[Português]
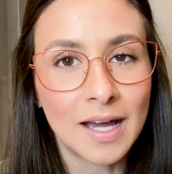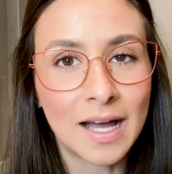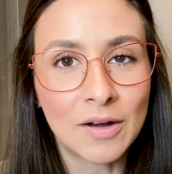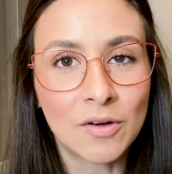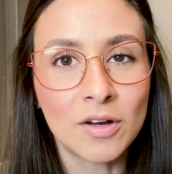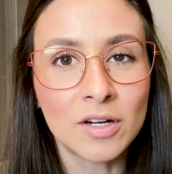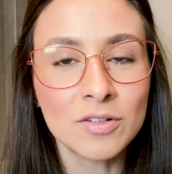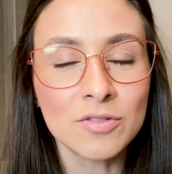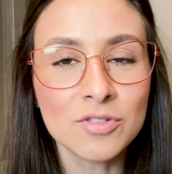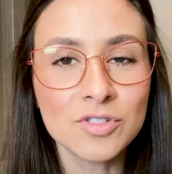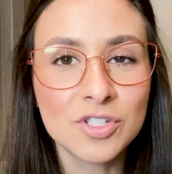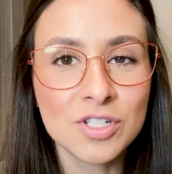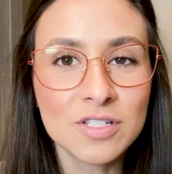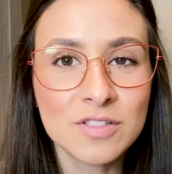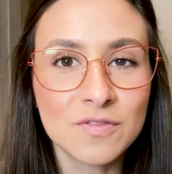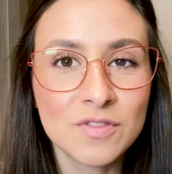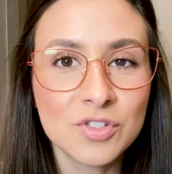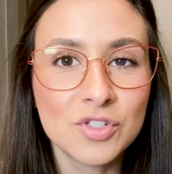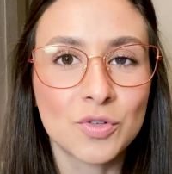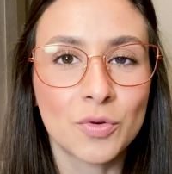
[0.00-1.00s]
Agora, nos dias
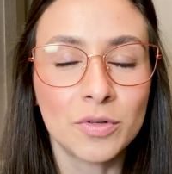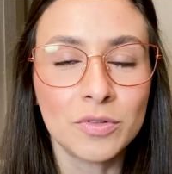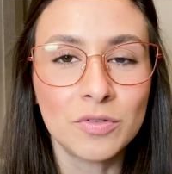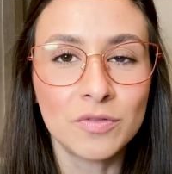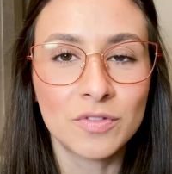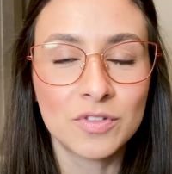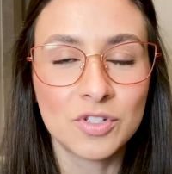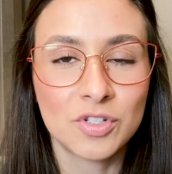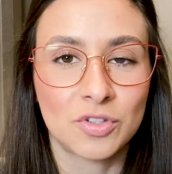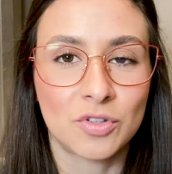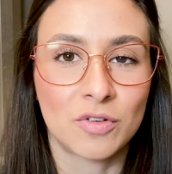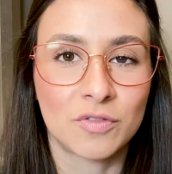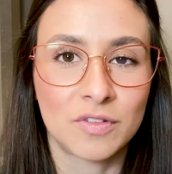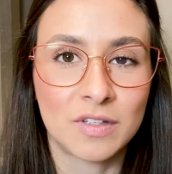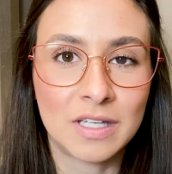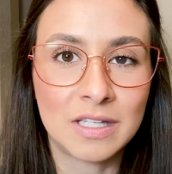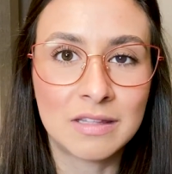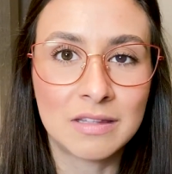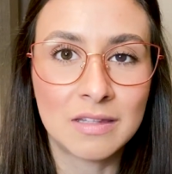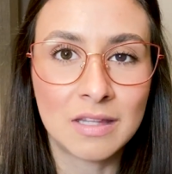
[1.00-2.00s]
28, 29
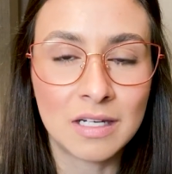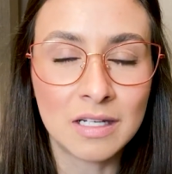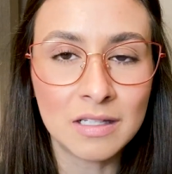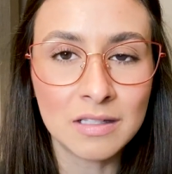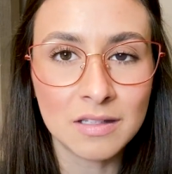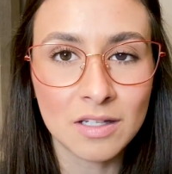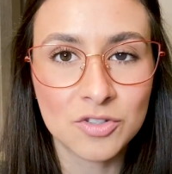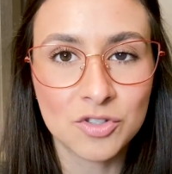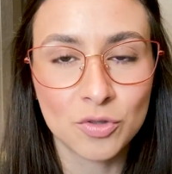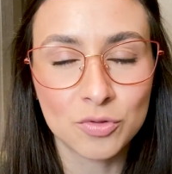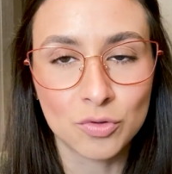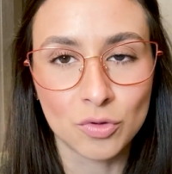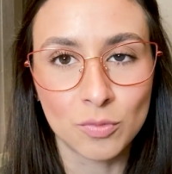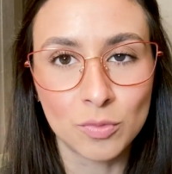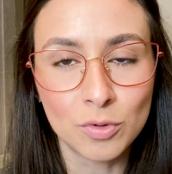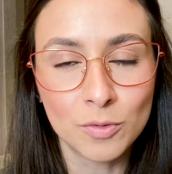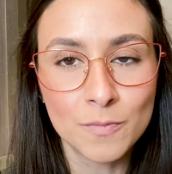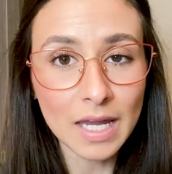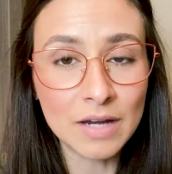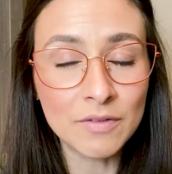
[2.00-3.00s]
e 30 de
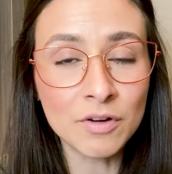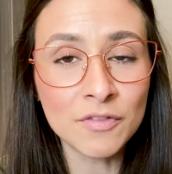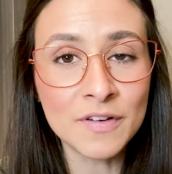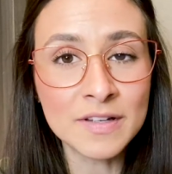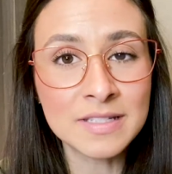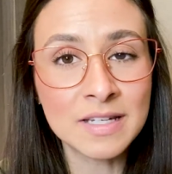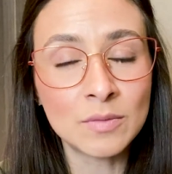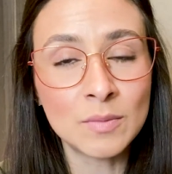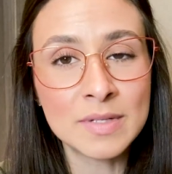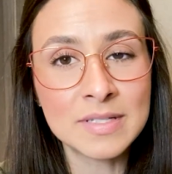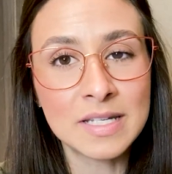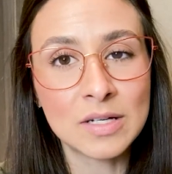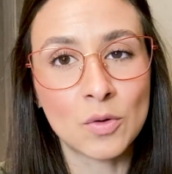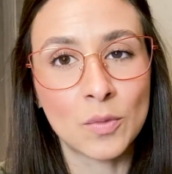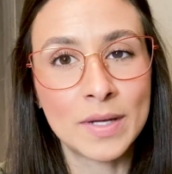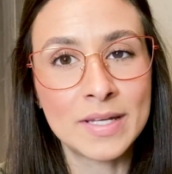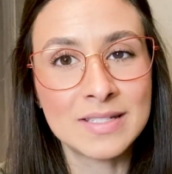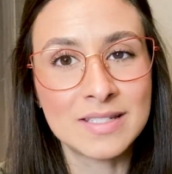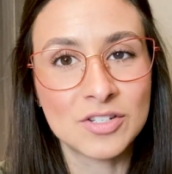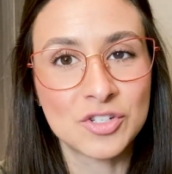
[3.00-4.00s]
outubro, eu vou fazer uma
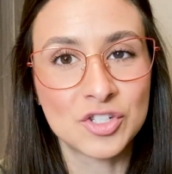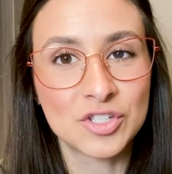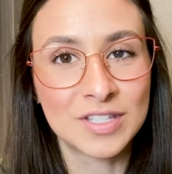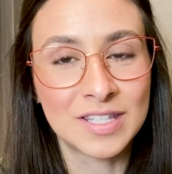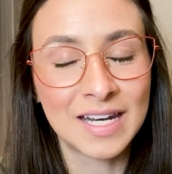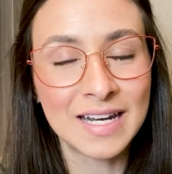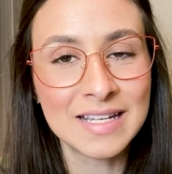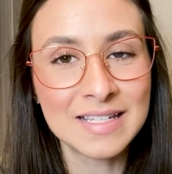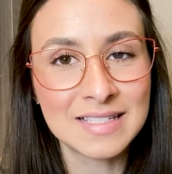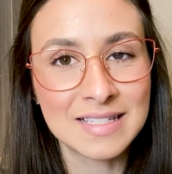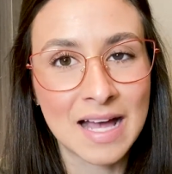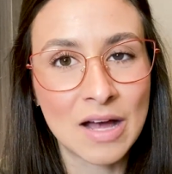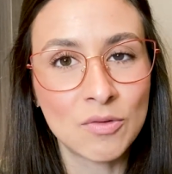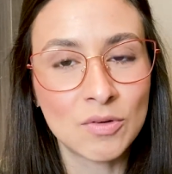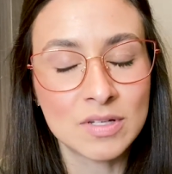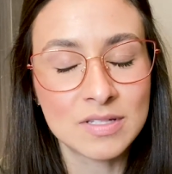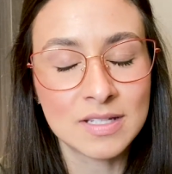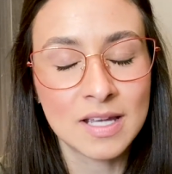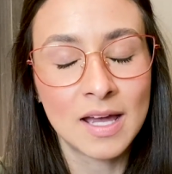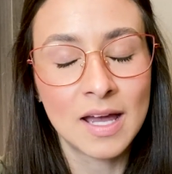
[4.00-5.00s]
sequência de três
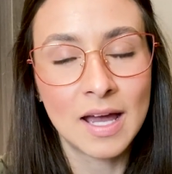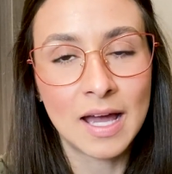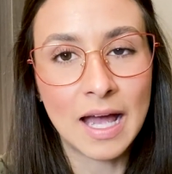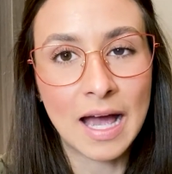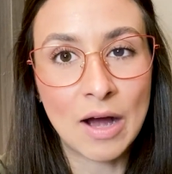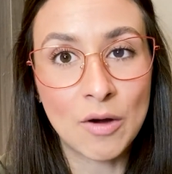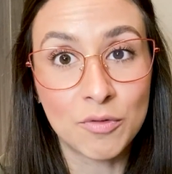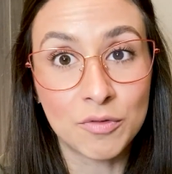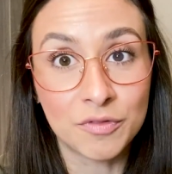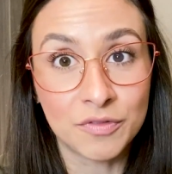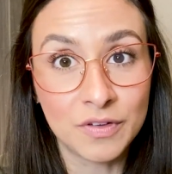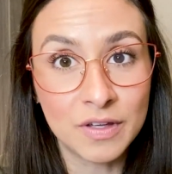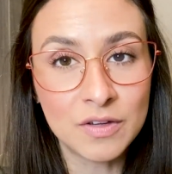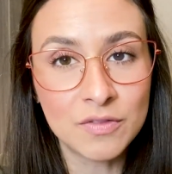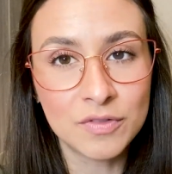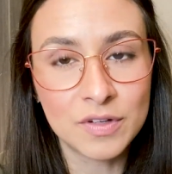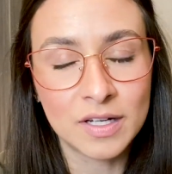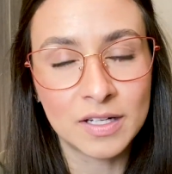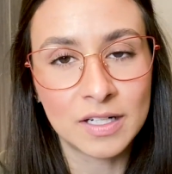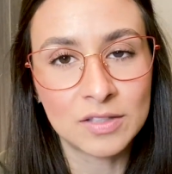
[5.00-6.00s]
aulas ao vivo
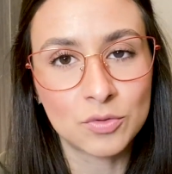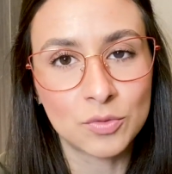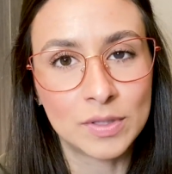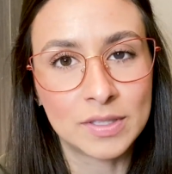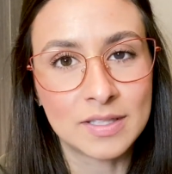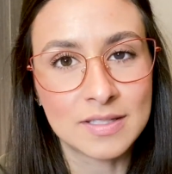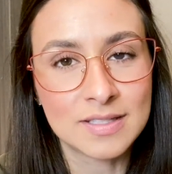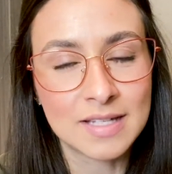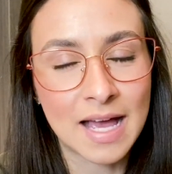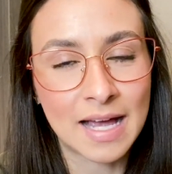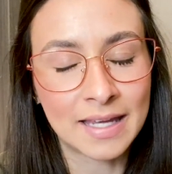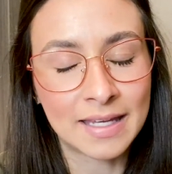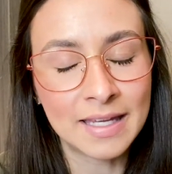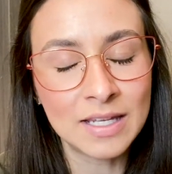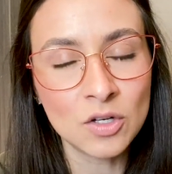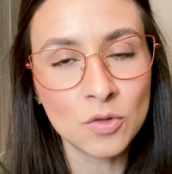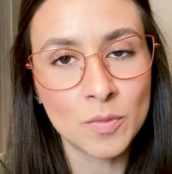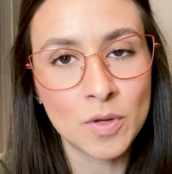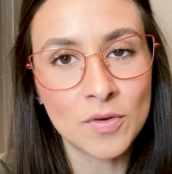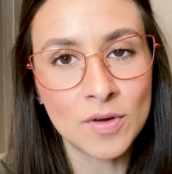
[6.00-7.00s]
e gratuitas aqui
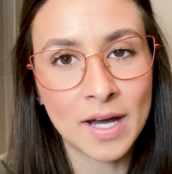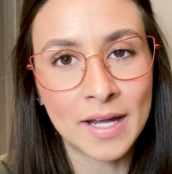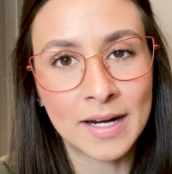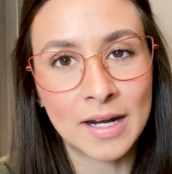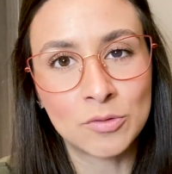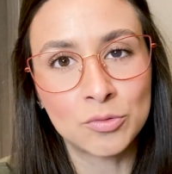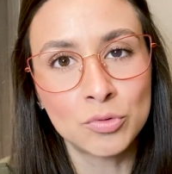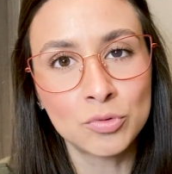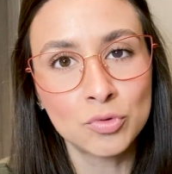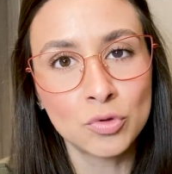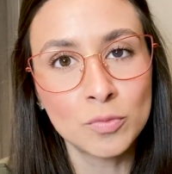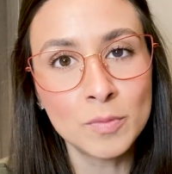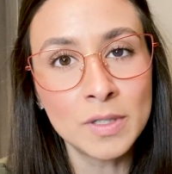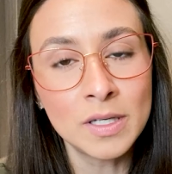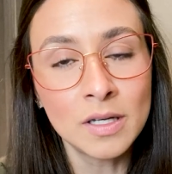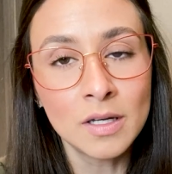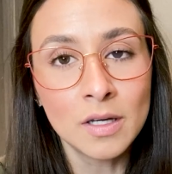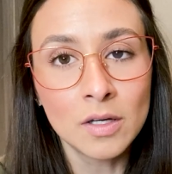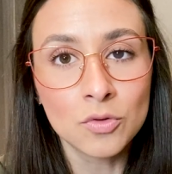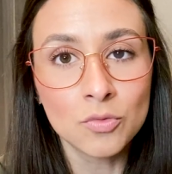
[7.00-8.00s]
no meu canal do YouTube,
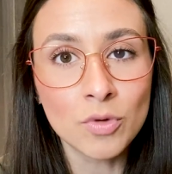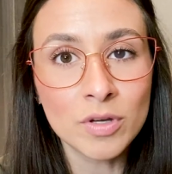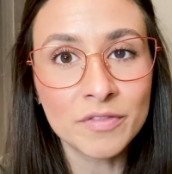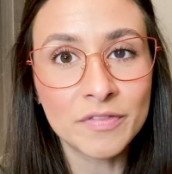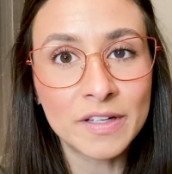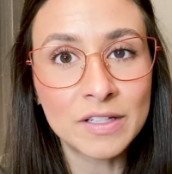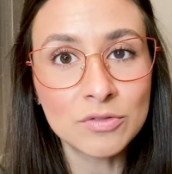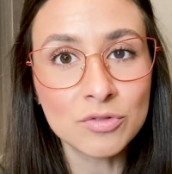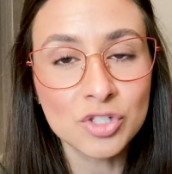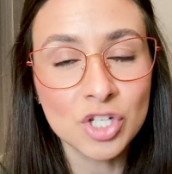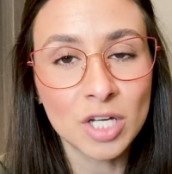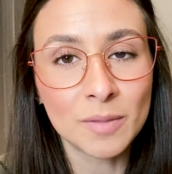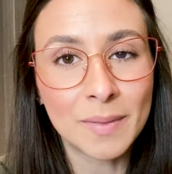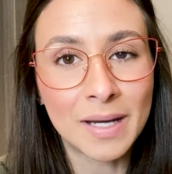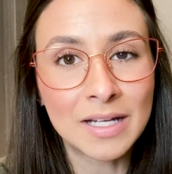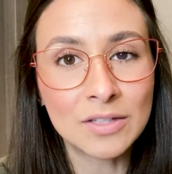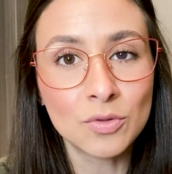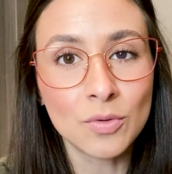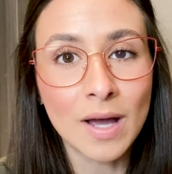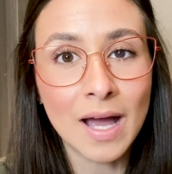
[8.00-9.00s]
num evento
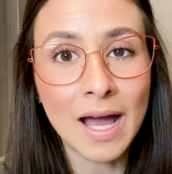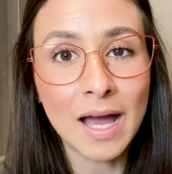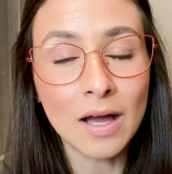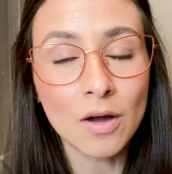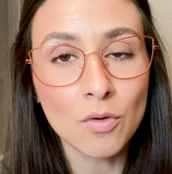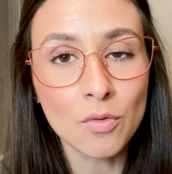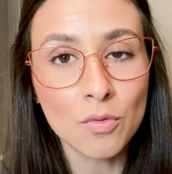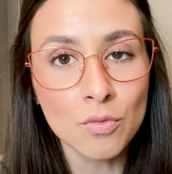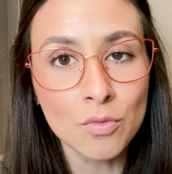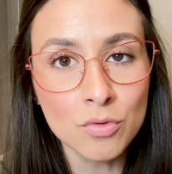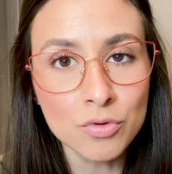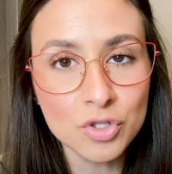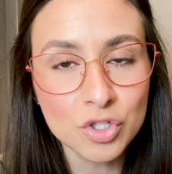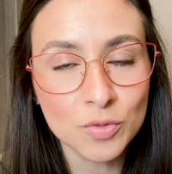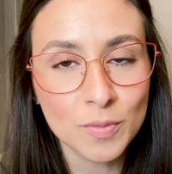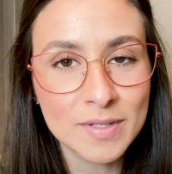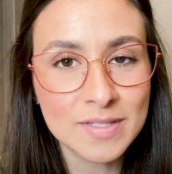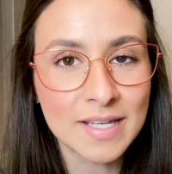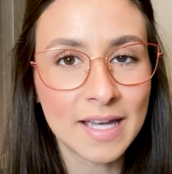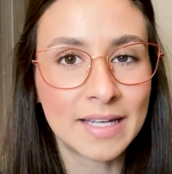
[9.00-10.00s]
chamado A Última
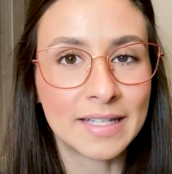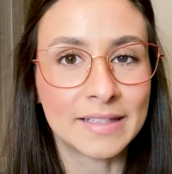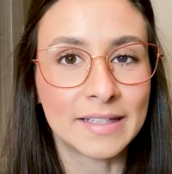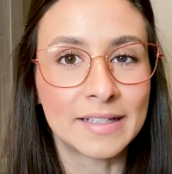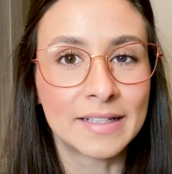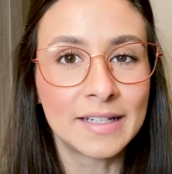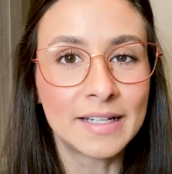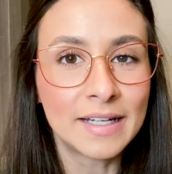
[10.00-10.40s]
Saída.